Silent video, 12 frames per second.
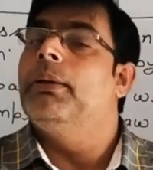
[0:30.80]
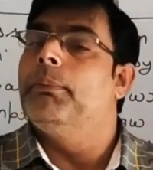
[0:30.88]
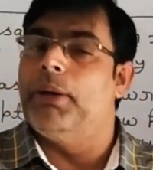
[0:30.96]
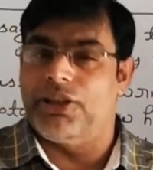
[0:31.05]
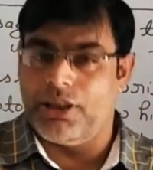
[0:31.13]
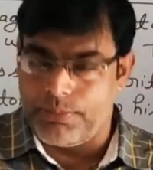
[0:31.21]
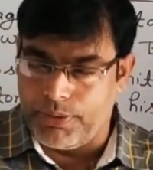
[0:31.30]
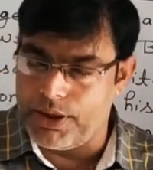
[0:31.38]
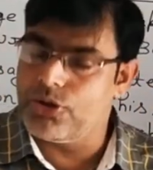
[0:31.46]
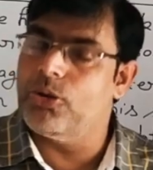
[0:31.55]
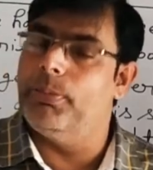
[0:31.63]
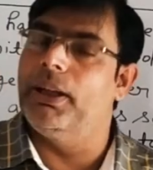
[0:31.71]
पैसेज
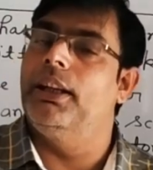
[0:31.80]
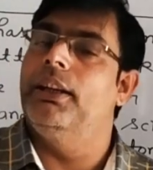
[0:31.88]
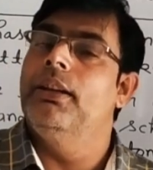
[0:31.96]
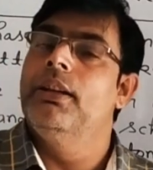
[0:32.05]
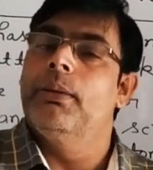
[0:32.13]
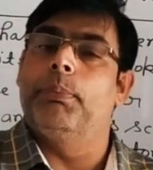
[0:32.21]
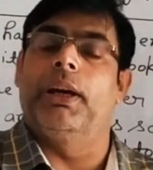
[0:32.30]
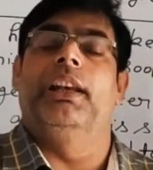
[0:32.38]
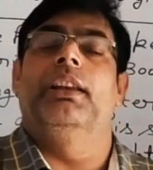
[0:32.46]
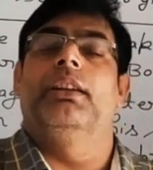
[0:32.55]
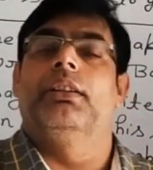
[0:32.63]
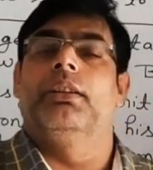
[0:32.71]
फर्स्ट को मैंने
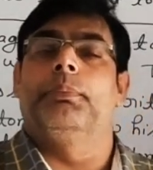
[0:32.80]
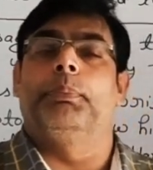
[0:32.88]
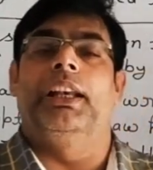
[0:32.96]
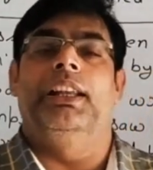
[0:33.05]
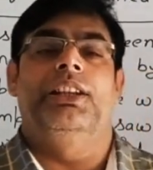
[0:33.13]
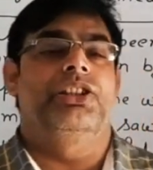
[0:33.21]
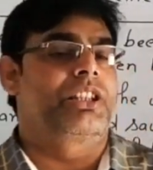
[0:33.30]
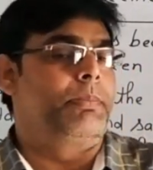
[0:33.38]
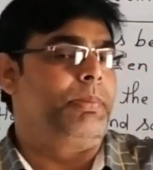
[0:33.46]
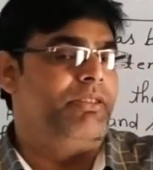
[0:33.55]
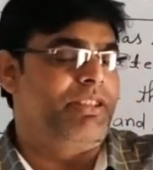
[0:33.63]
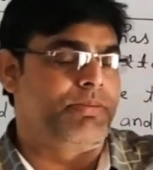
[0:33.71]
पहले पहले इसके
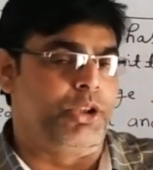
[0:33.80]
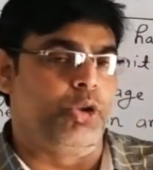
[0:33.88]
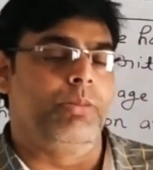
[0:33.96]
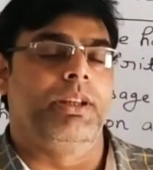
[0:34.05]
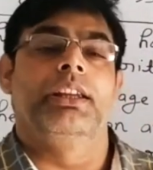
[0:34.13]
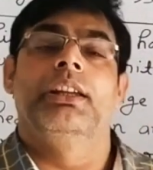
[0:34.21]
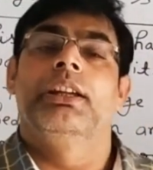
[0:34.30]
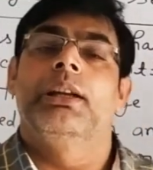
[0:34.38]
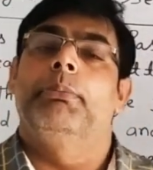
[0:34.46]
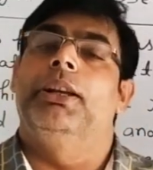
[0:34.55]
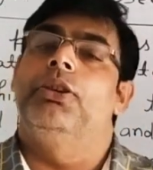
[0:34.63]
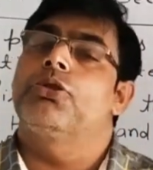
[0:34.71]
प्रीवियस वीडियो में
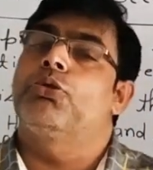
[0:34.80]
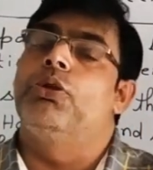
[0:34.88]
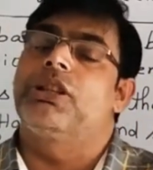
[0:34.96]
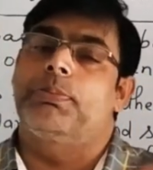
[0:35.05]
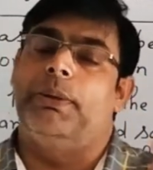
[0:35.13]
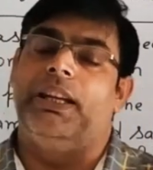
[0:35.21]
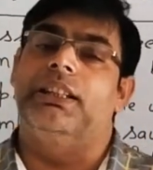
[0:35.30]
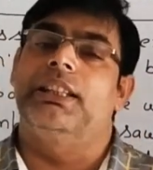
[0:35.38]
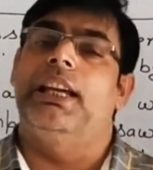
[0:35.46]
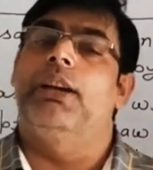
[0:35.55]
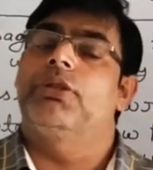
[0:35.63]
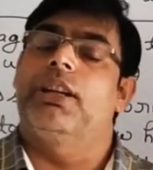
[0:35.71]
मैंने उसको एक्सप्लेन
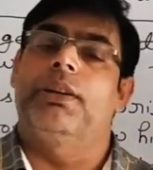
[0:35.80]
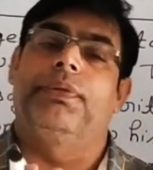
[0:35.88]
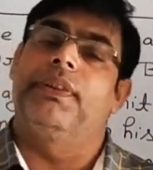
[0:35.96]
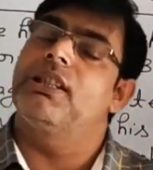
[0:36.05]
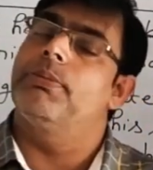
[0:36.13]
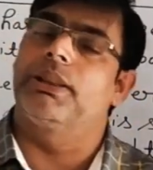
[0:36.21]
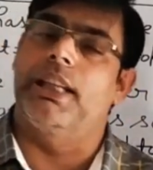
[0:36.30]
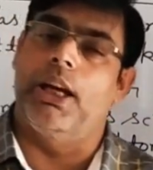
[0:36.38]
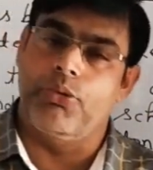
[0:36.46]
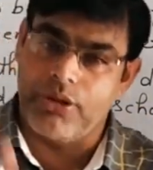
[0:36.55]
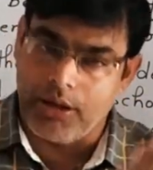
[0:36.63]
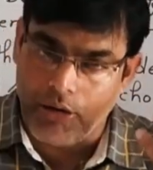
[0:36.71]
किया है उसका रेफरेंस बताया है
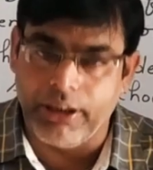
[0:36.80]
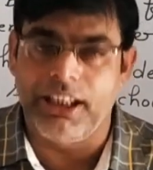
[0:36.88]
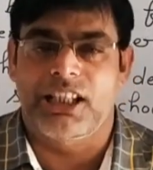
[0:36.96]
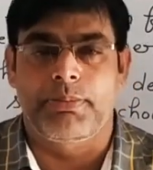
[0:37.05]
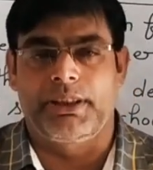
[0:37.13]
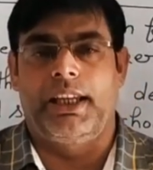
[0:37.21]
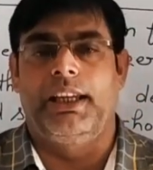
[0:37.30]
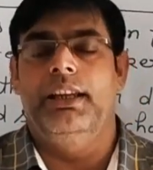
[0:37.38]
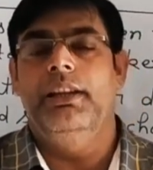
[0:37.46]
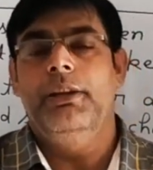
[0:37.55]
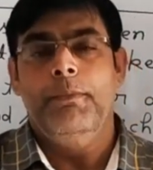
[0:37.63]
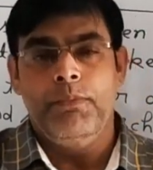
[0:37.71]
उसका कॉन्टेक्स्ट बताया है
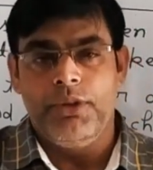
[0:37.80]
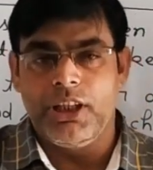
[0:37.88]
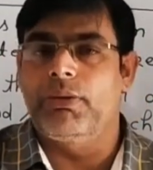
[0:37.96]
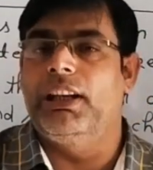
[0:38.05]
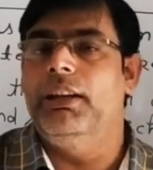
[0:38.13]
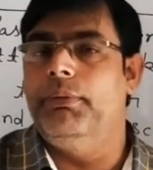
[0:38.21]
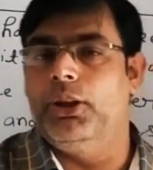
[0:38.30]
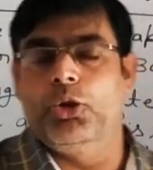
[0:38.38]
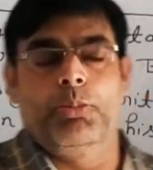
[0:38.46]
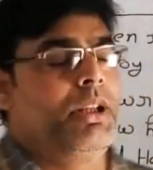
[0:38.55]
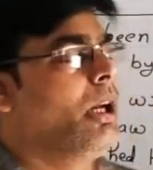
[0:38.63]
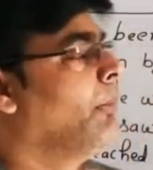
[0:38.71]
इस वाले वीडियो
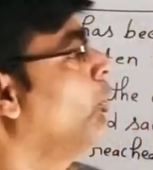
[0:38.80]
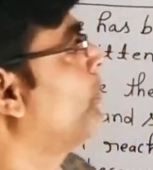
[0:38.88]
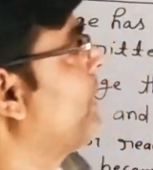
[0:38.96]
में हम लोग